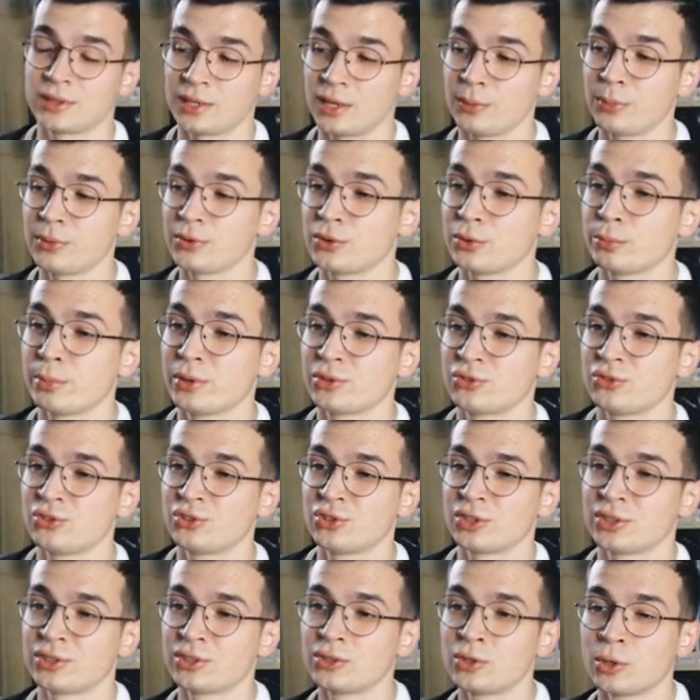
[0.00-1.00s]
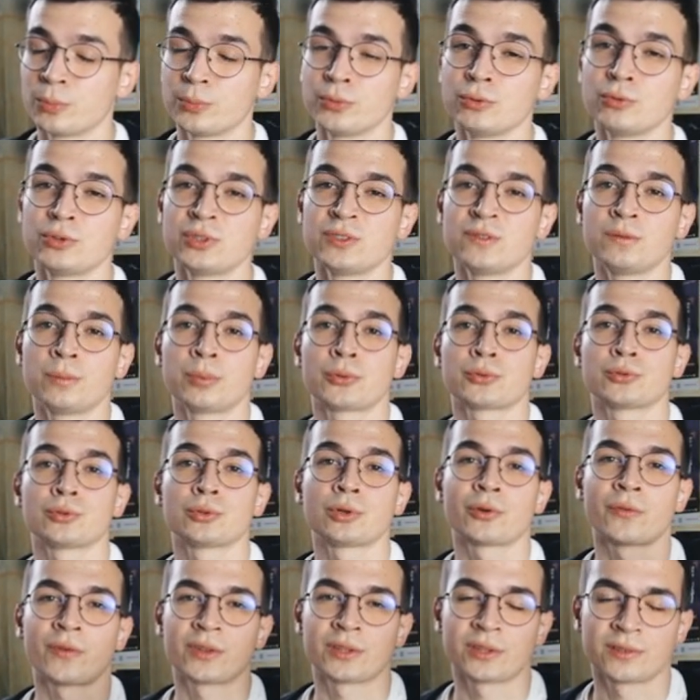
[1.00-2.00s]
sklepie zobaczycie tylko piłki
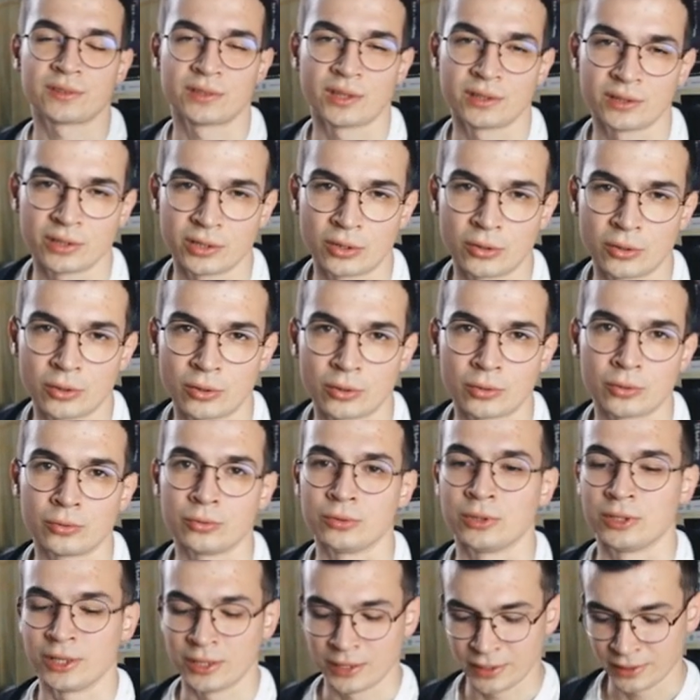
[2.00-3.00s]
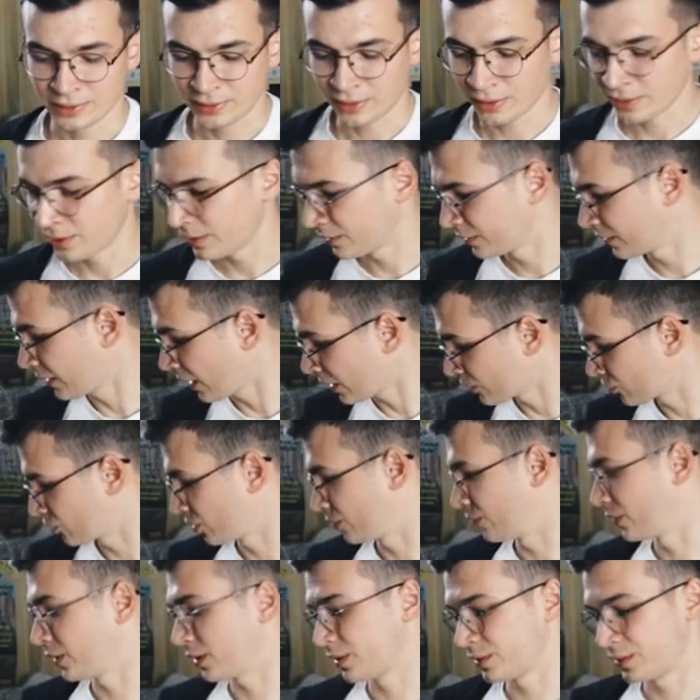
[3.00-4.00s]
wyprodukowane z danego roku. Takie
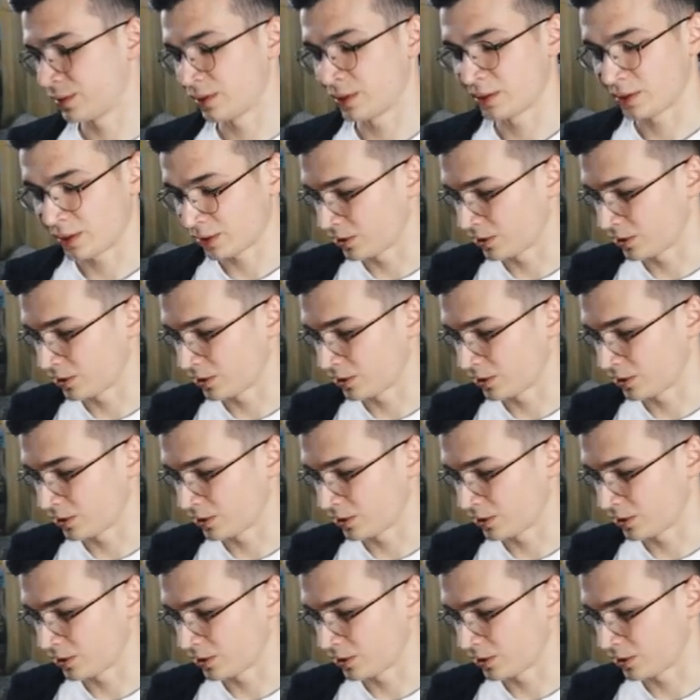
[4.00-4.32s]
starsze wersje,